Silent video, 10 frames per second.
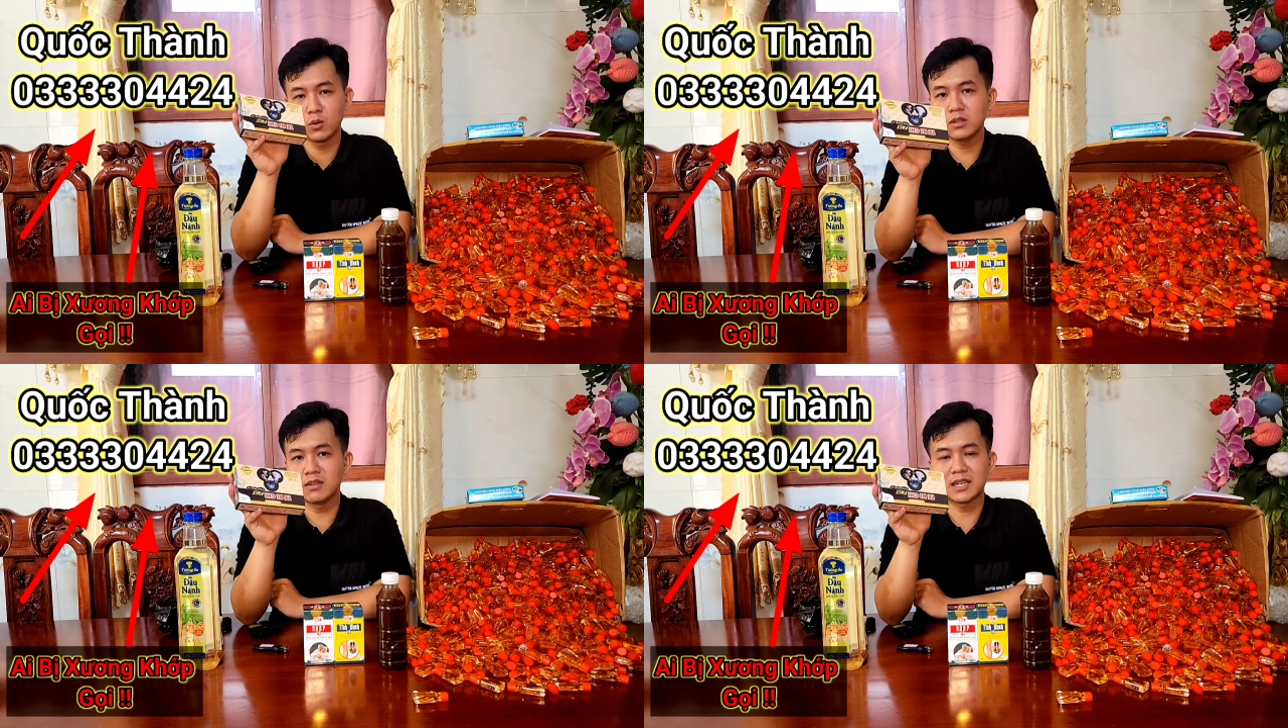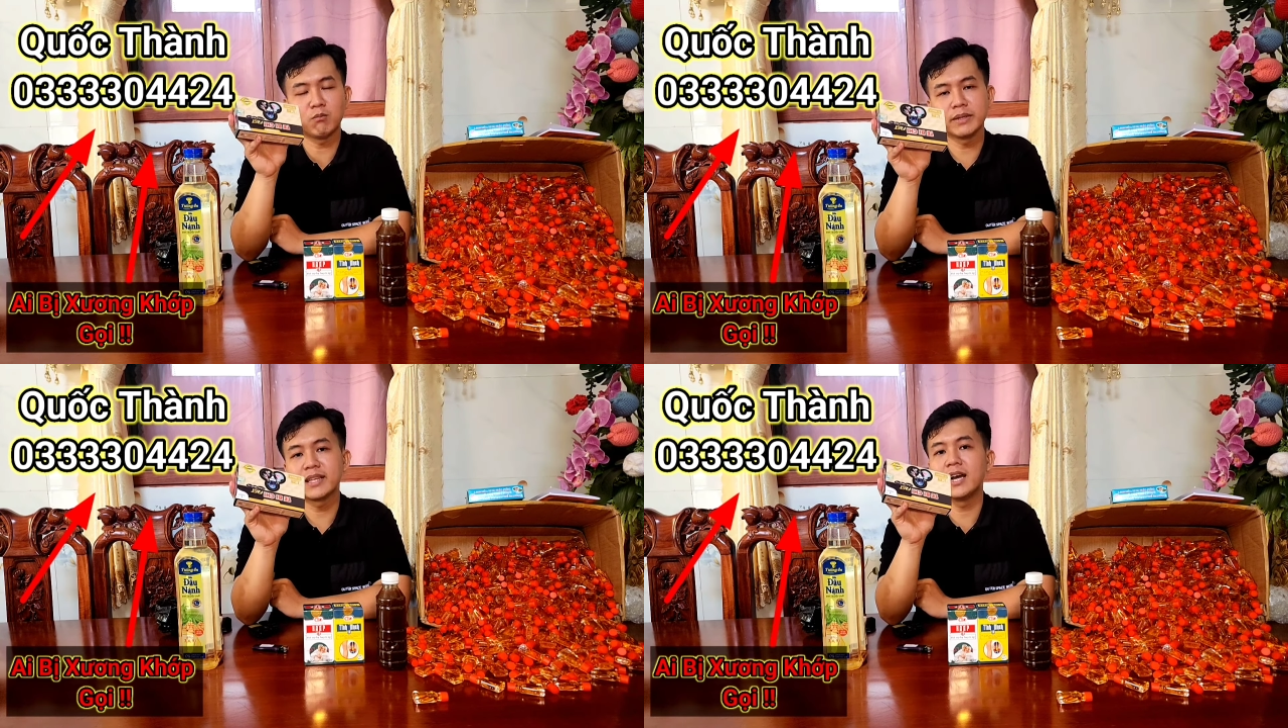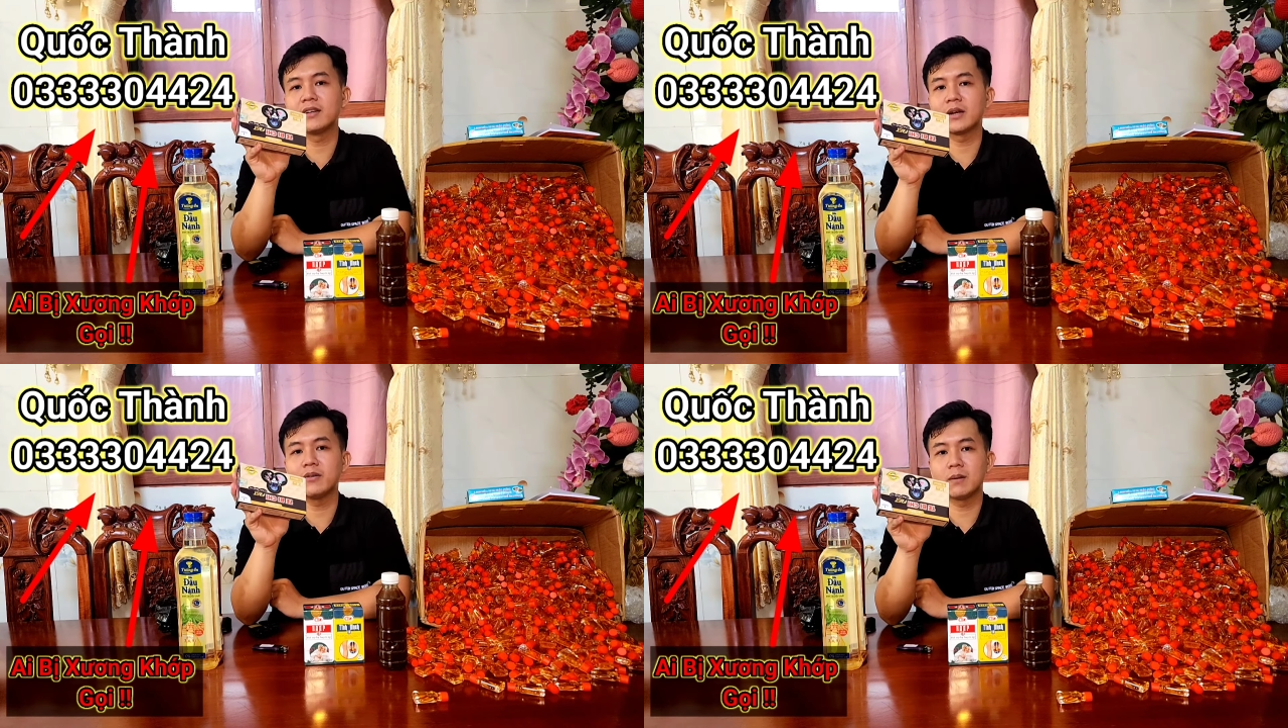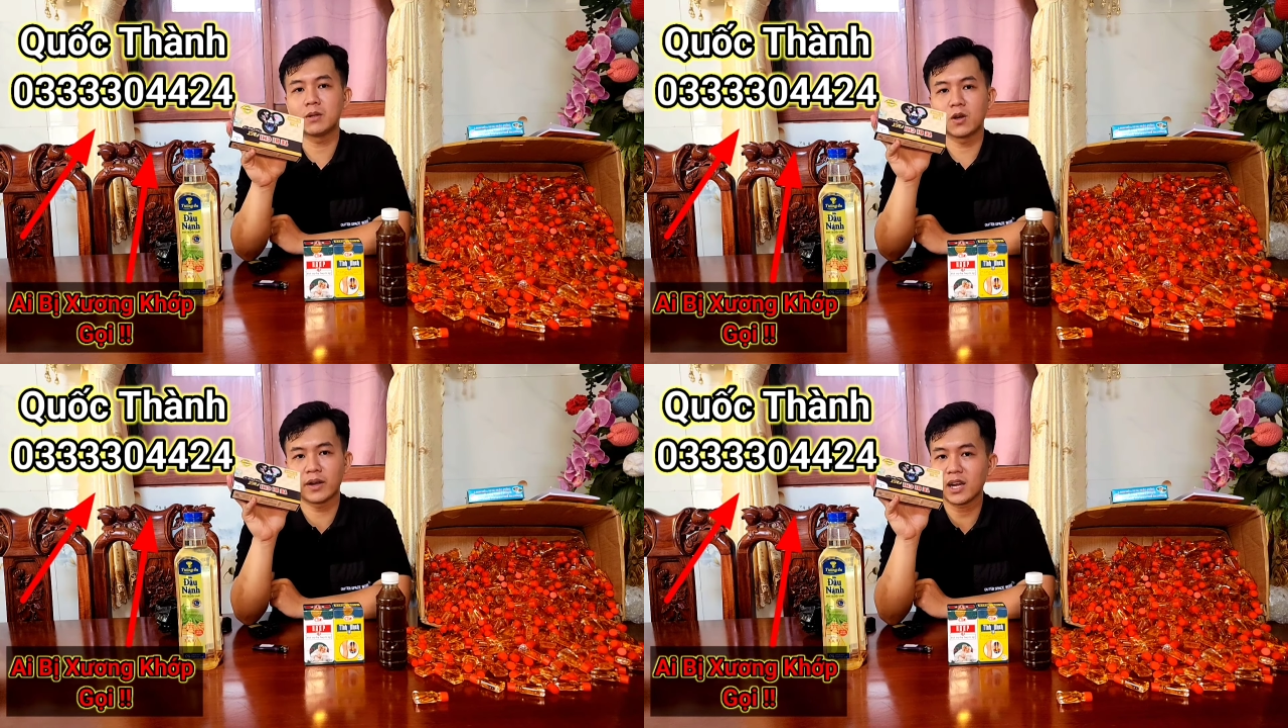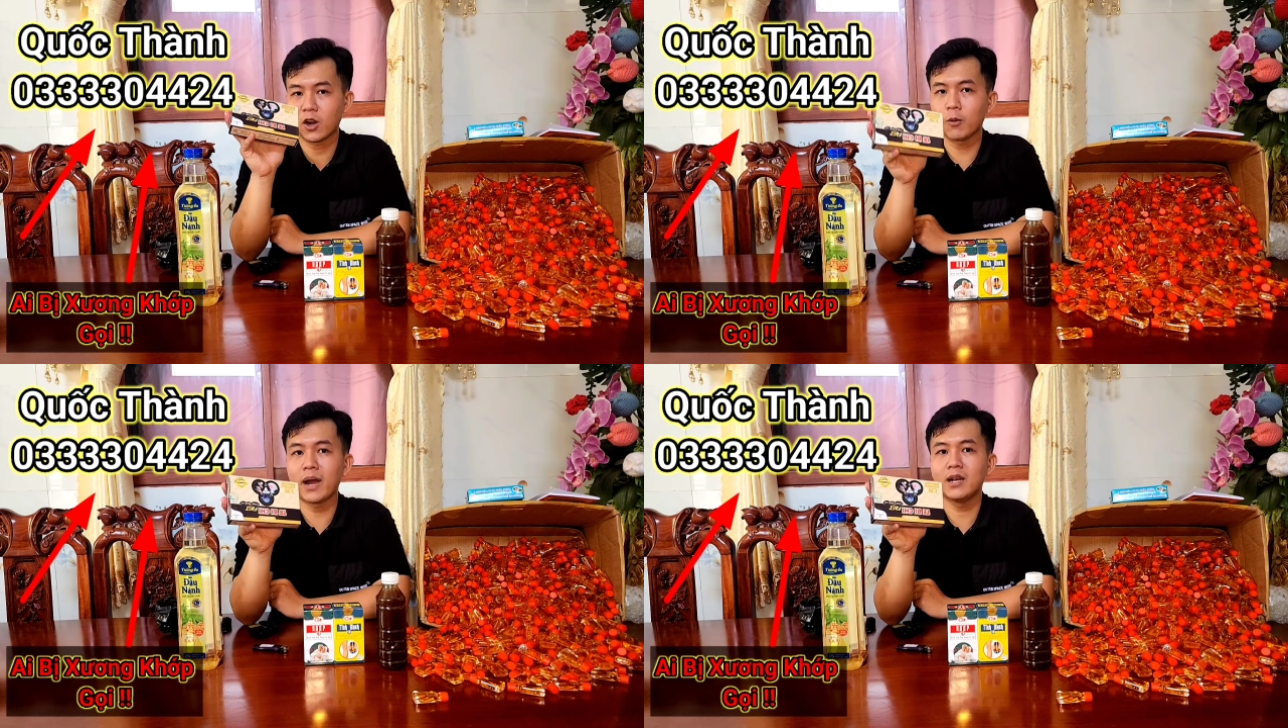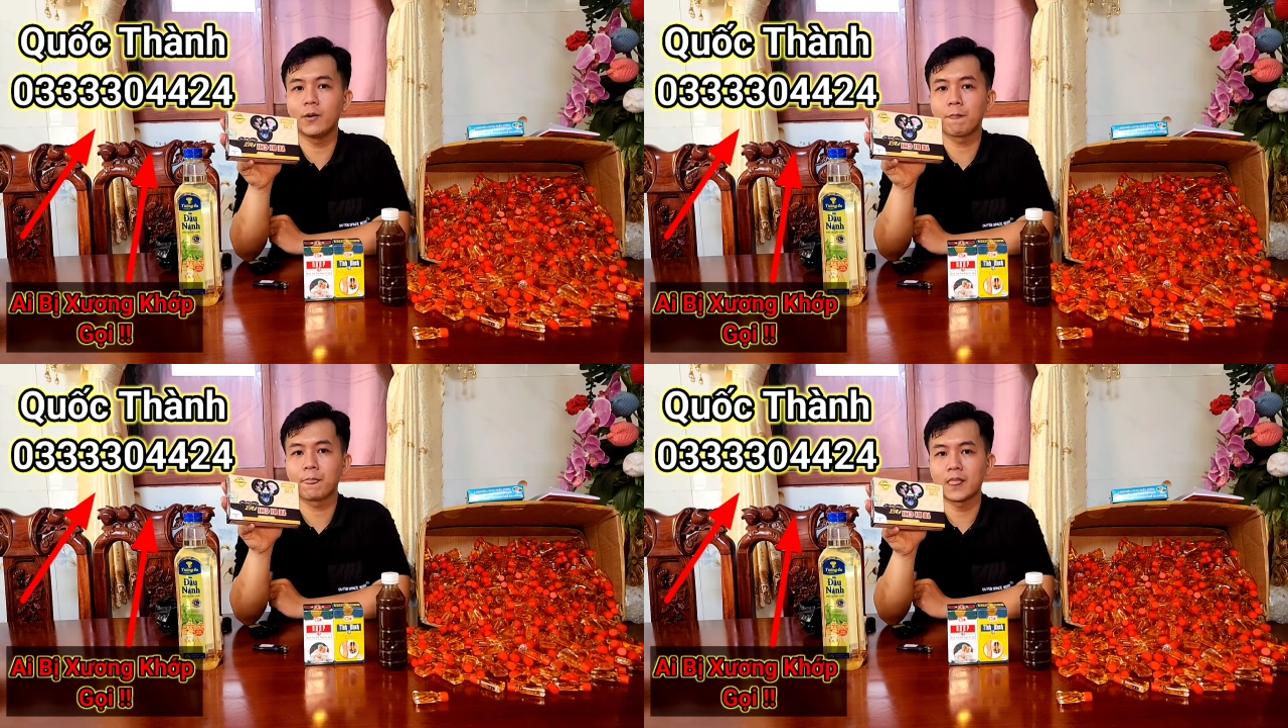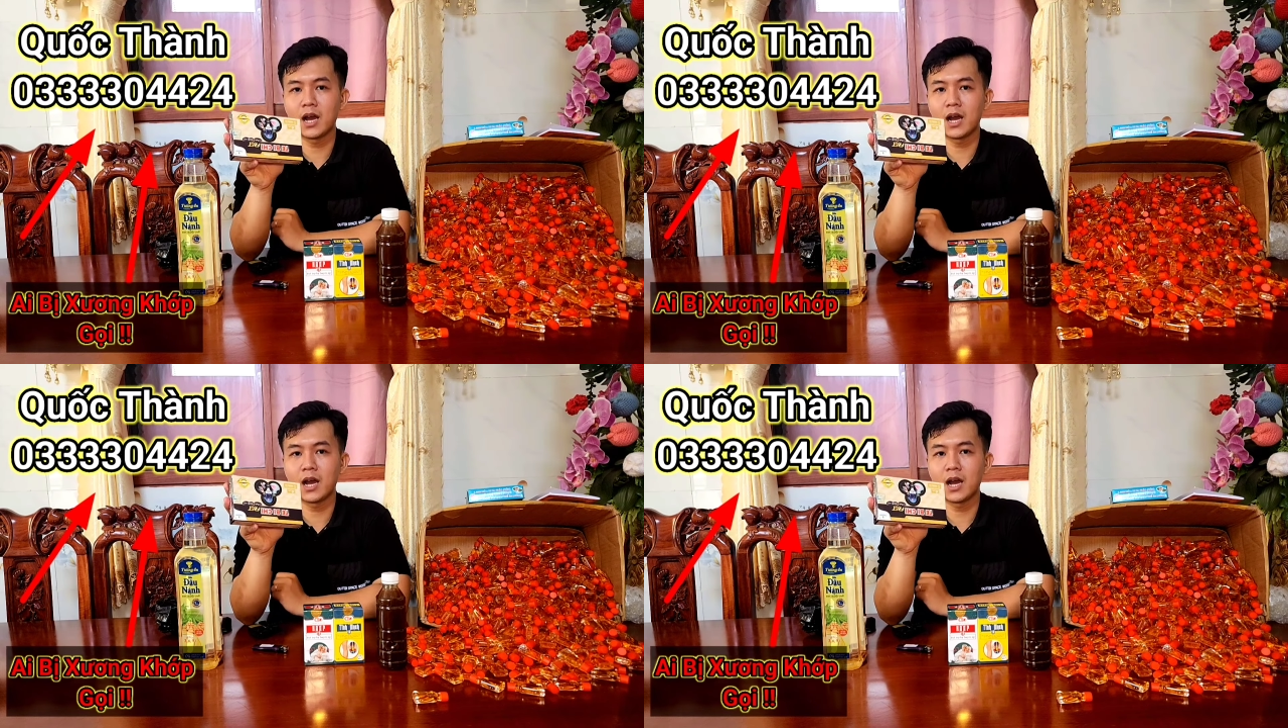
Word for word: mình uống là không bị tê luôn nha quý vị mình ngồi rất là thoải mái luôn